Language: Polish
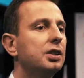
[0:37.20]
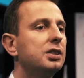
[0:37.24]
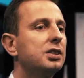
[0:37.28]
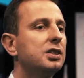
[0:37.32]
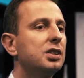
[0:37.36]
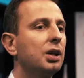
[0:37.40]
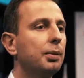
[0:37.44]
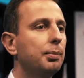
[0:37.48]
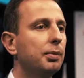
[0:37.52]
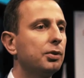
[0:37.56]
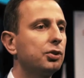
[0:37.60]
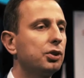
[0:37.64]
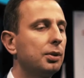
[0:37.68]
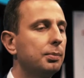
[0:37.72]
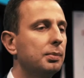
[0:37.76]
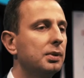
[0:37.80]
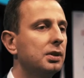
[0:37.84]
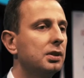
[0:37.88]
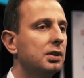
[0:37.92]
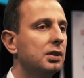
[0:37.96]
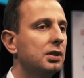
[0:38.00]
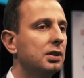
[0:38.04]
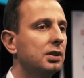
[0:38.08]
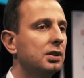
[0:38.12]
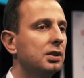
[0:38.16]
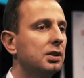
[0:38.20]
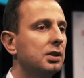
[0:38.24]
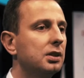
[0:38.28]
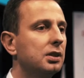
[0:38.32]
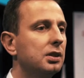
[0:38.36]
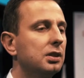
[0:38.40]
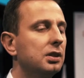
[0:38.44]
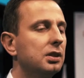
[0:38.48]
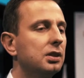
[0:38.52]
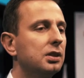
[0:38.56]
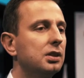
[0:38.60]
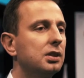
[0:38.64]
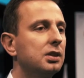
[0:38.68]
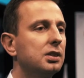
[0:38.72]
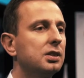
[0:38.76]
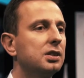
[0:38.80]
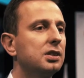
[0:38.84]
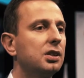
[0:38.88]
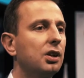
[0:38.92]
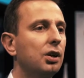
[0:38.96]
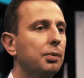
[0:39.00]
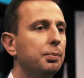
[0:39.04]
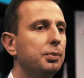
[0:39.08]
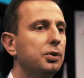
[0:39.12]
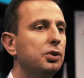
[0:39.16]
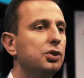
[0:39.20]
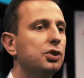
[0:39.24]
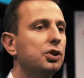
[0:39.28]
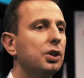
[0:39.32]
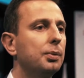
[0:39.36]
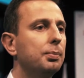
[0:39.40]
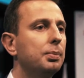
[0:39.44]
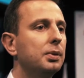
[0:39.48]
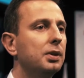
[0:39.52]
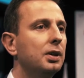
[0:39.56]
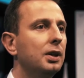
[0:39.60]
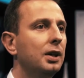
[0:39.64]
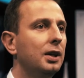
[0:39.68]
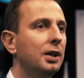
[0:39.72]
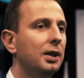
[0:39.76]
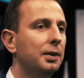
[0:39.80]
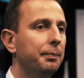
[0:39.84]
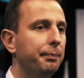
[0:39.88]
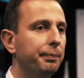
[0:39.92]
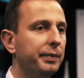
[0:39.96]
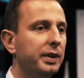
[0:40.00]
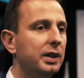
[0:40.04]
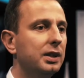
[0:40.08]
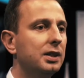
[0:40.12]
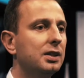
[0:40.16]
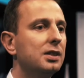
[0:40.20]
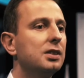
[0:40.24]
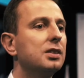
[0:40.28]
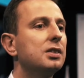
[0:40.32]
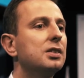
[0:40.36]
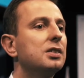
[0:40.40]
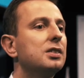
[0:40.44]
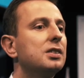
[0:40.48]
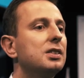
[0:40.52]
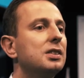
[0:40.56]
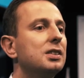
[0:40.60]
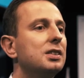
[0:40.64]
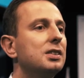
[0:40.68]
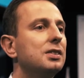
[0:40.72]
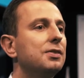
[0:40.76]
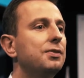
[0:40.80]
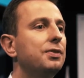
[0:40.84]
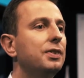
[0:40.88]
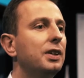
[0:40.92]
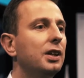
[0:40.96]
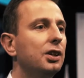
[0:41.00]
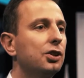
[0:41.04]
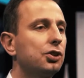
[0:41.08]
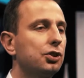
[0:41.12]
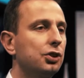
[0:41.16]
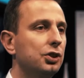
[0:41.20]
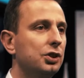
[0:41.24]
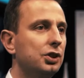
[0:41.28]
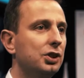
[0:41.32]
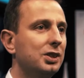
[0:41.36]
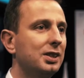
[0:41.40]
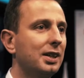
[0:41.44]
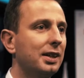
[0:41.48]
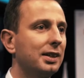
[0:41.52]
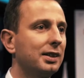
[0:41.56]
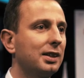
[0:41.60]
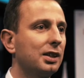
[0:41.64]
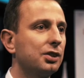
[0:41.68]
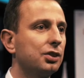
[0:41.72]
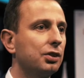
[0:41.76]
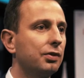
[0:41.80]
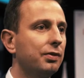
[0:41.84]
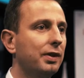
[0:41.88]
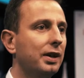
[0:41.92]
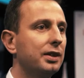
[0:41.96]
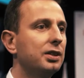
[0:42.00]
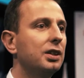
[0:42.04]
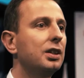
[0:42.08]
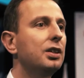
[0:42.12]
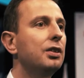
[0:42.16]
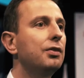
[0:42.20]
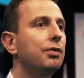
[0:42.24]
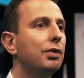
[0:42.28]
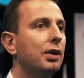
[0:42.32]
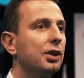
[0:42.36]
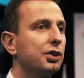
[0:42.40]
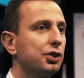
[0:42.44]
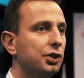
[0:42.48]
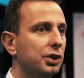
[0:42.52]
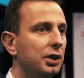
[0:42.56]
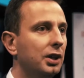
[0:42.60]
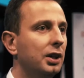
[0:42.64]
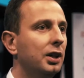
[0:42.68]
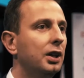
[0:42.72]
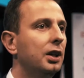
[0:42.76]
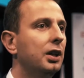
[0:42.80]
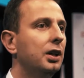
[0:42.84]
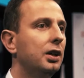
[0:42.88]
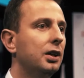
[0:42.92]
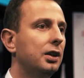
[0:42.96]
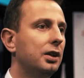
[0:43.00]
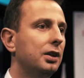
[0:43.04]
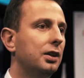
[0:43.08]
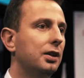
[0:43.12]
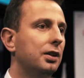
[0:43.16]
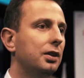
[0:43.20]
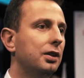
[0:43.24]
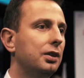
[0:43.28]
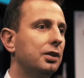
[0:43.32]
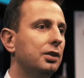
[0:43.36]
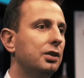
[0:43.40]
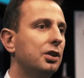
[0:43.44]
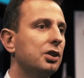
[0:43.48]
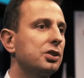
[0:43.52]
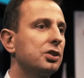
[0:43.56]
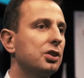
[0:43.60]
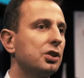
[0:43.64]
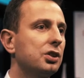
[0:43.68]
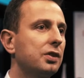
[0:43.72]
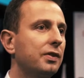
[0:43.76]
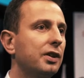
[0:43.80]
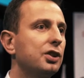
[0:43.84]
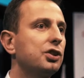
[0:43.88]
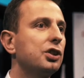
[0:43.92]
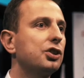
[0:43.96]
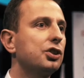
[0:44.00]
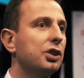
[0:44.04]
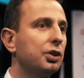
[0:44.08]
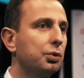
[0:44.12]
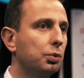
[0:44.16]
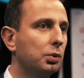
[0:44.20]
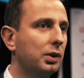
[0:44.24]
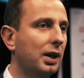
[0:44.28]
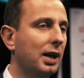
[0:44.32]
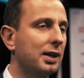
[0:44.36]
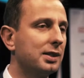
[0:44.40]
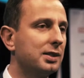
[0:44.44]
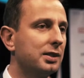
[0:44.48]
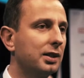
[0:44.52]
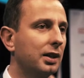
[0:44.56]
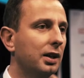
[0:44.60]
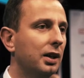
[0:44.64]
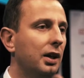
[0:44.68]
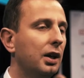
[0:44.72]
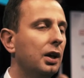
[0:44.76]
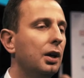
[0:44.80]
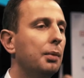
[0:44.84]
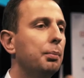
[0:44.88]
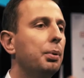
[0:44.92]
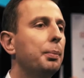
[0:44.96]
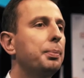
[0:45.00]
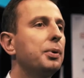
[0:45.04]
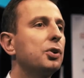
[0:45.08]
co możemy e, zrobić, żeby zwiększyć zaangażowanie i właśnie dostosować też edukację? Po